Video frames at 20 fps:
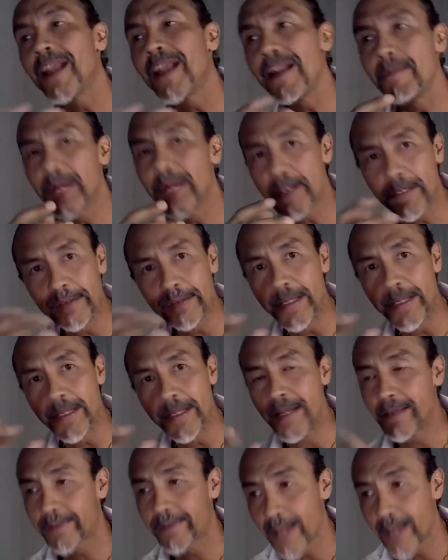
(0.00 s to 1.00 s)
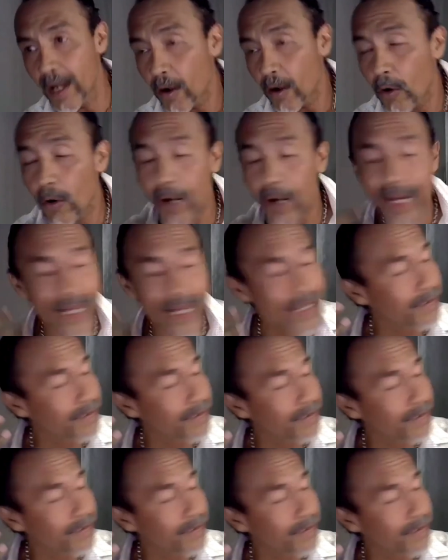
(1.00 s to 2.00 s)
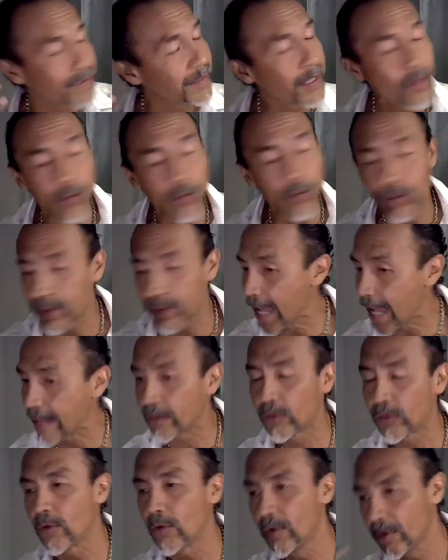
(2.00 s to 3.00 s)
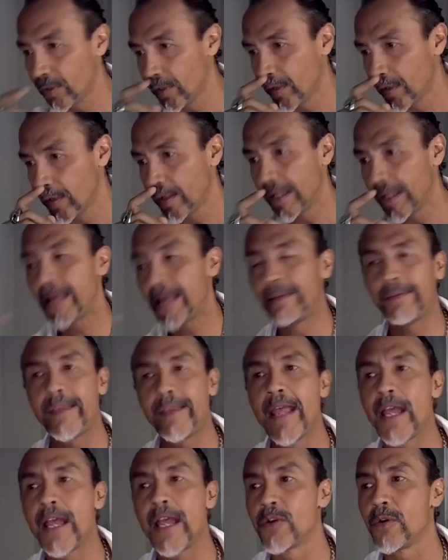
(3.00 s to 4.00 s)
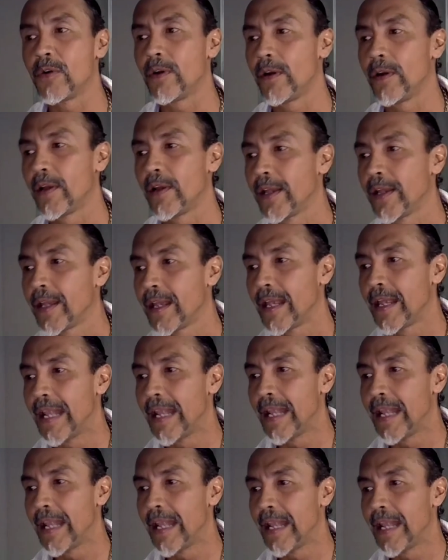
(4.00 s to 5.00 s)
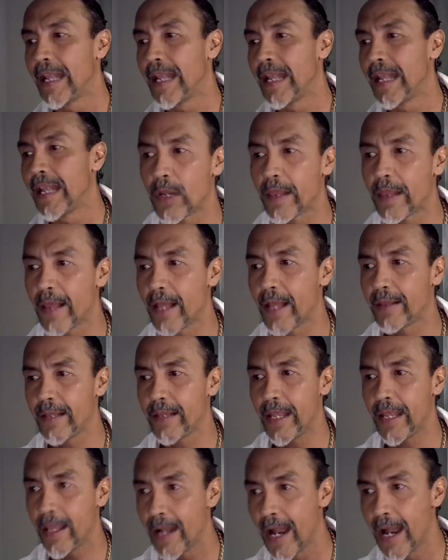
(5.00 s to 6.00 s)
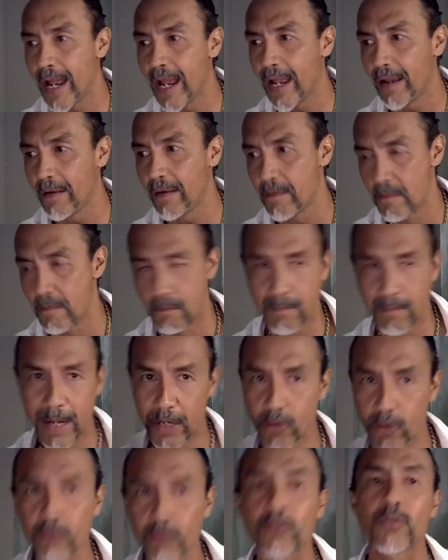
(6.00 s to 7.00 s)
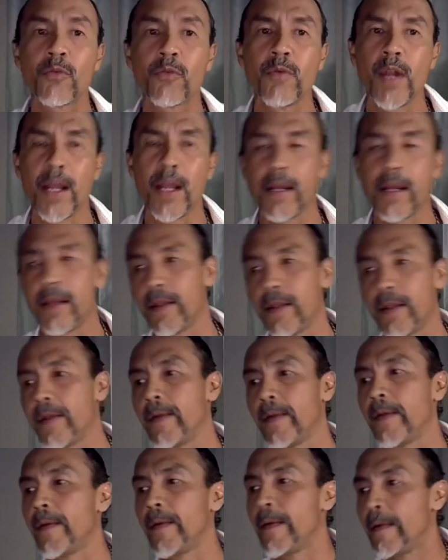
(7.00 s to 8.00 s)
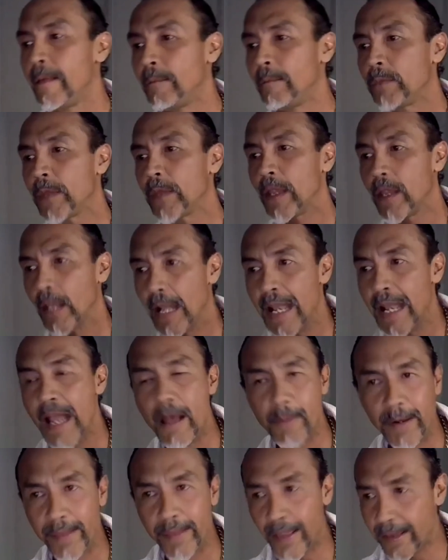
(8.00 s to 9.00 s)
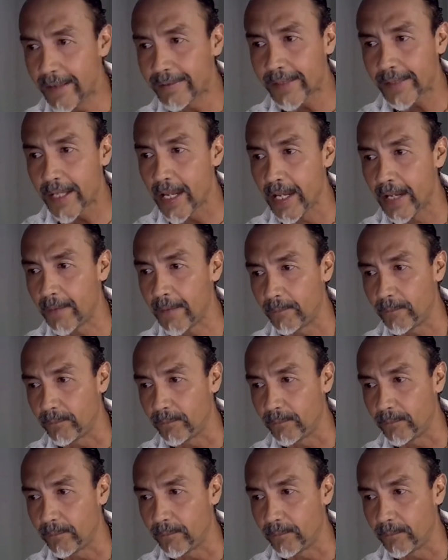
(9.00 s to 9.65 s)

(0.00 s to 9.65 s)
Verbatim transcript: que la marcha siniestra ha crecido tanto este año, la demanda de seguridad era mayúscula. La verdad es que